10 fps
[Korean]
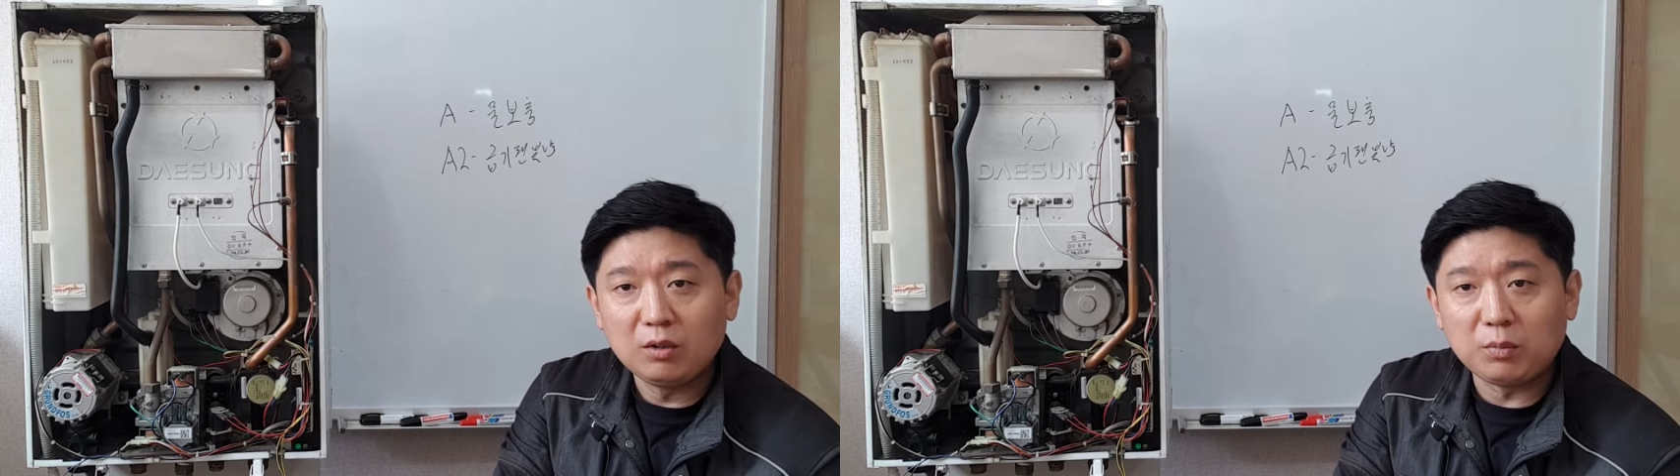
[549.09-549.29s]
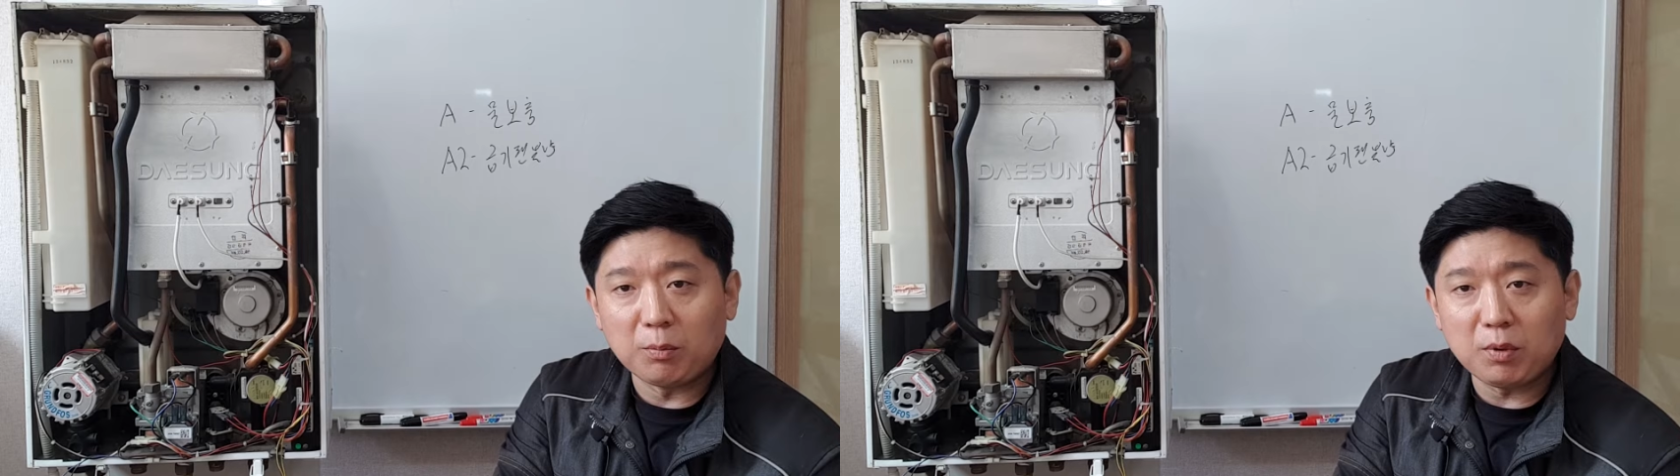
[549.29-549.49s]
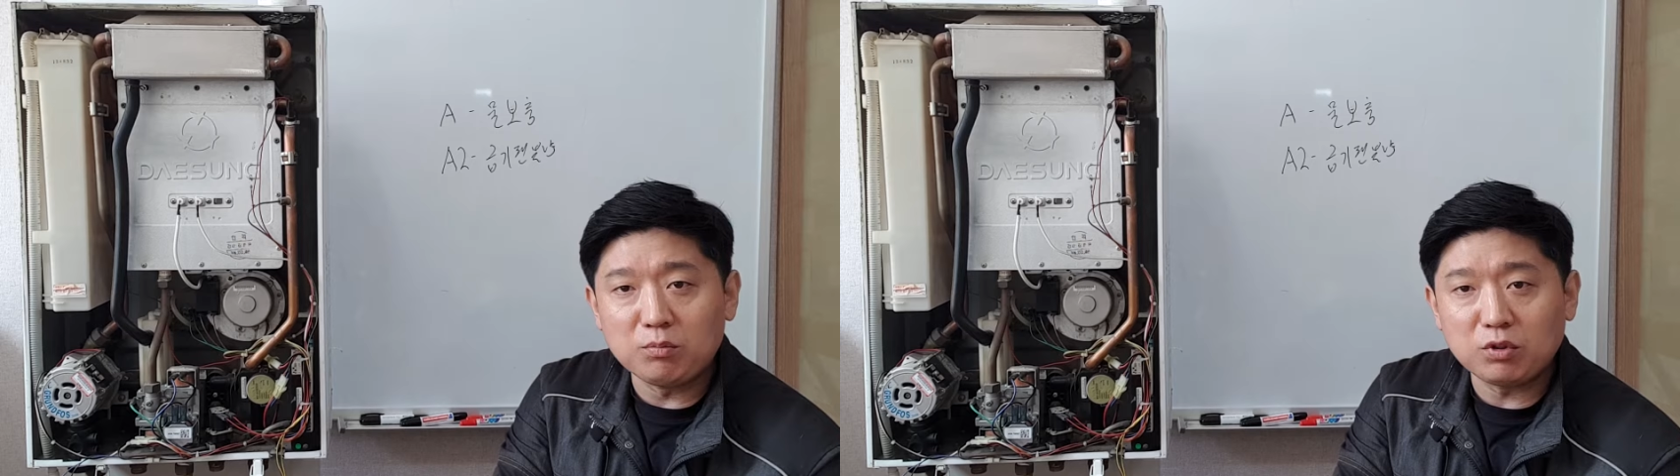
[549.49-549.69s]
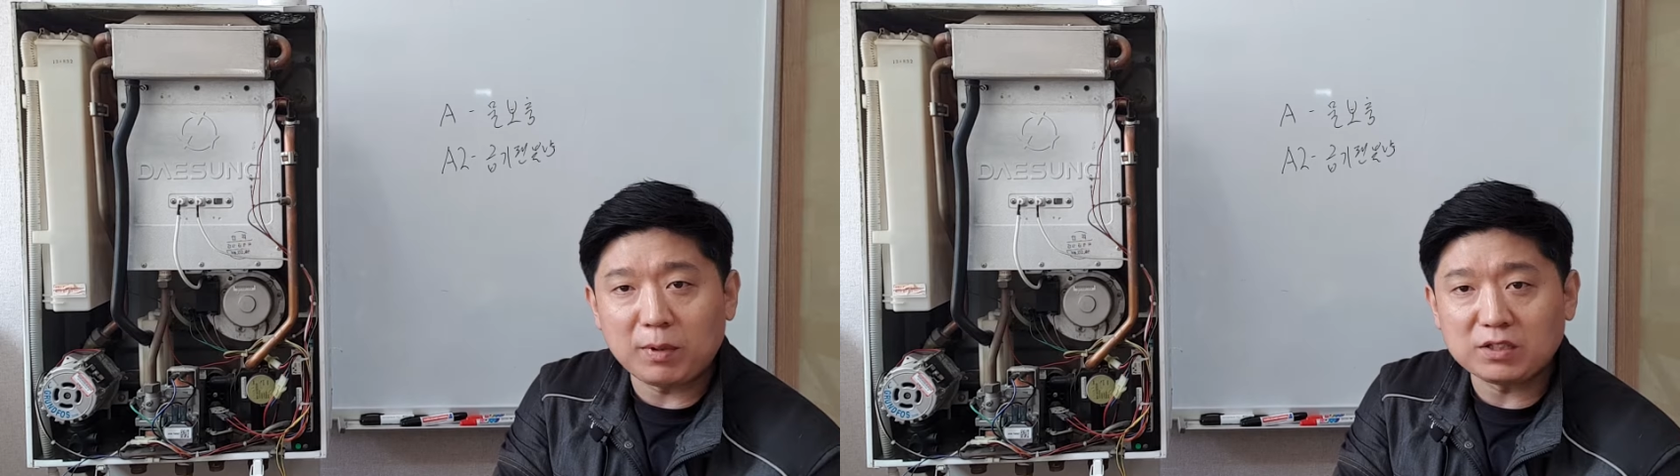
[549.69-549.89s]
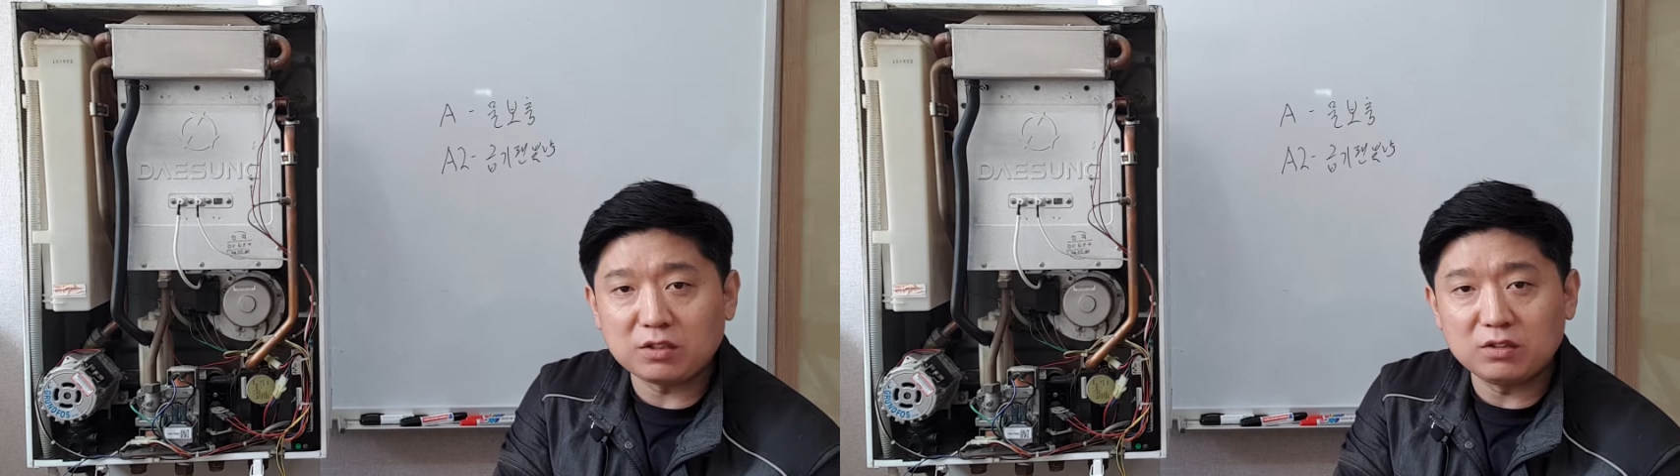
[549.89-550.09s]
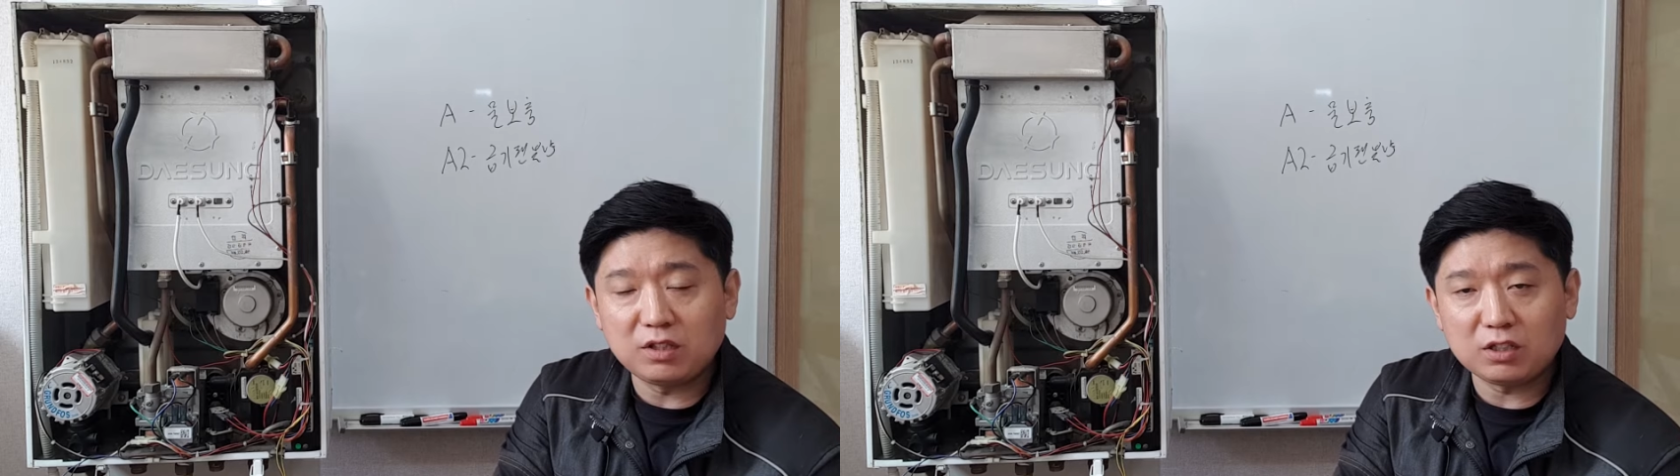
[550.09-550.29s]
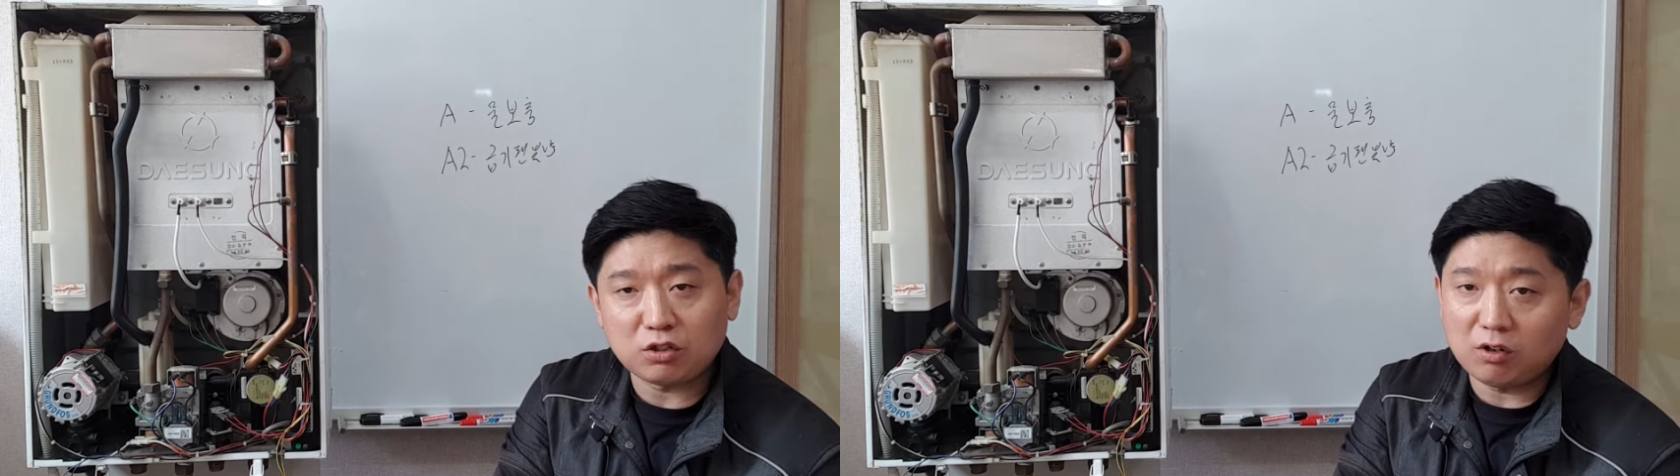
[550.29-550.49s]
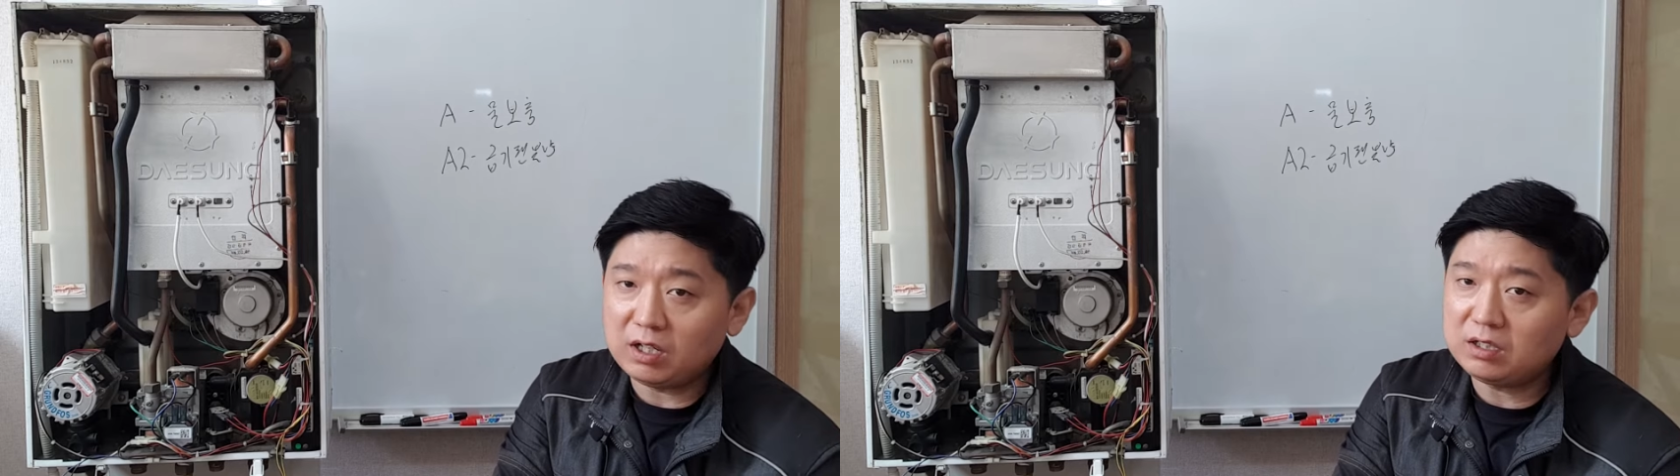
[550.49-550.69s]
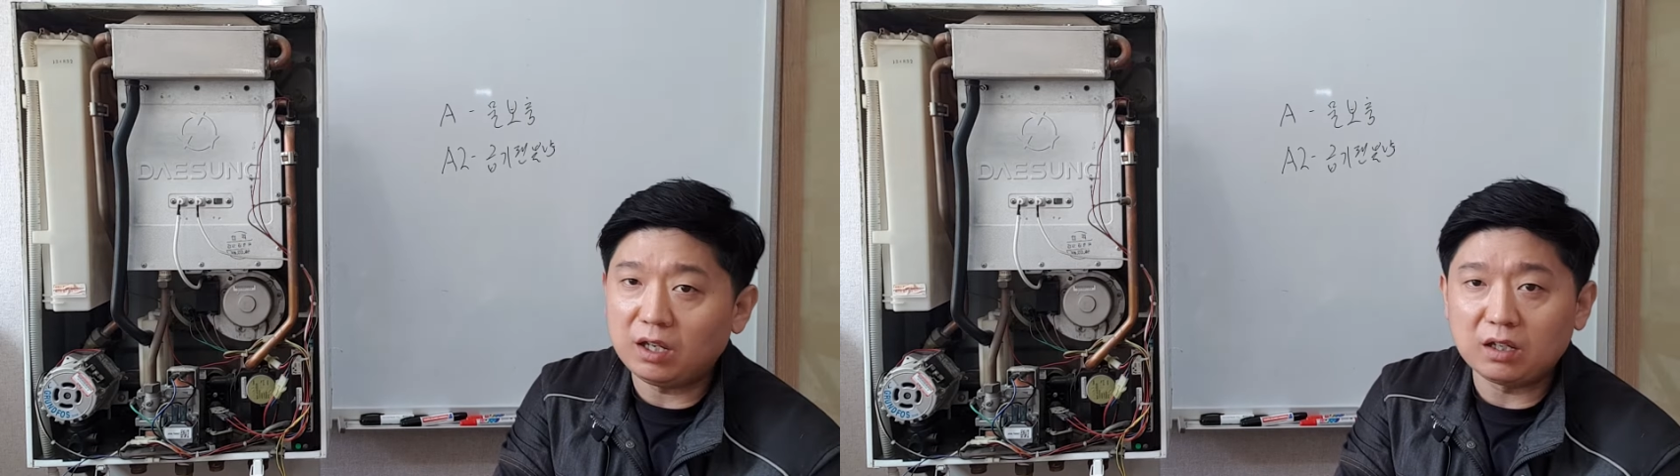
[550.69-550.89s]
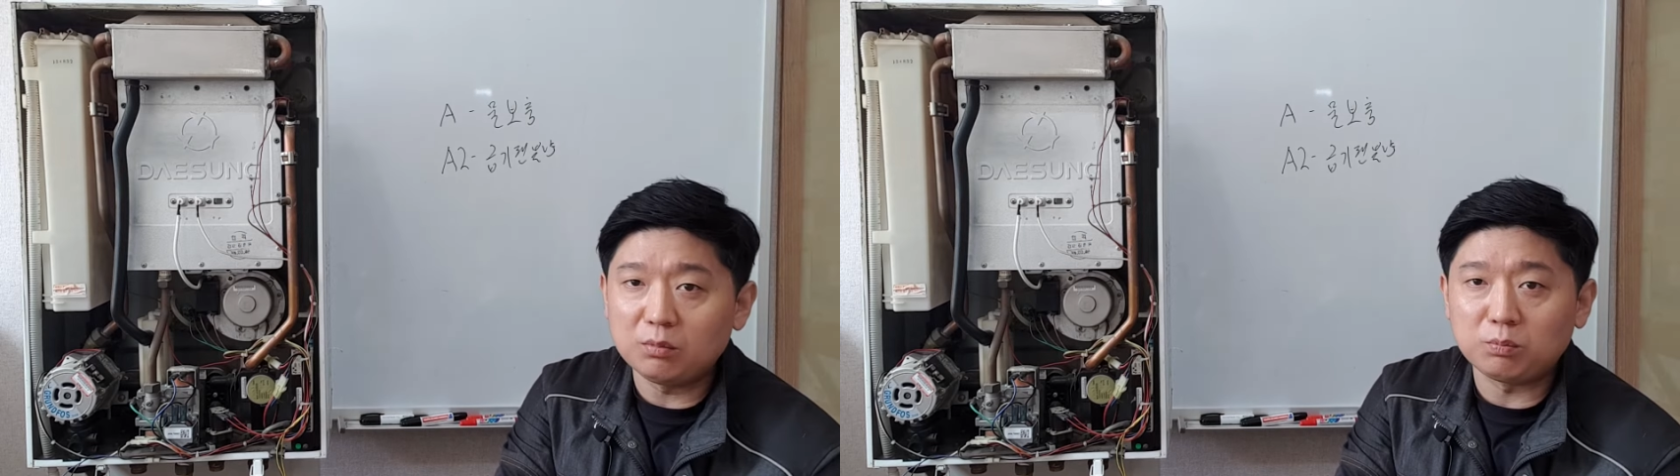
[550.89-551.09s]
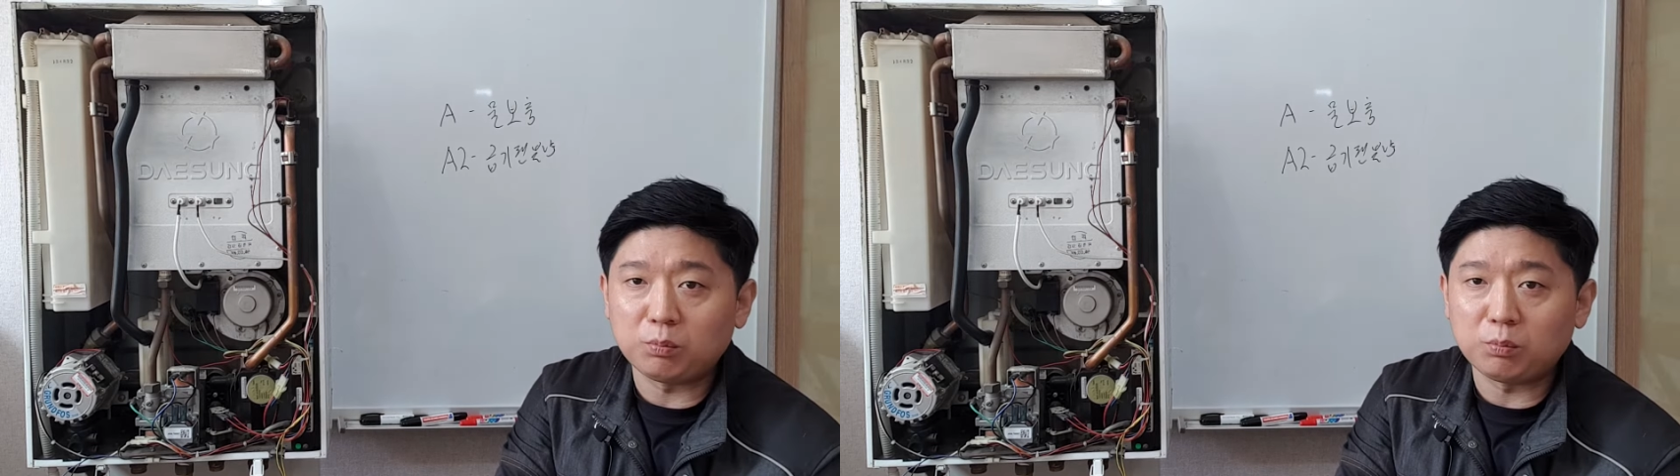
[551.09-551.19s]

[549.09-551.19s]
몇 번 물어봤었는데 정확히 얘기를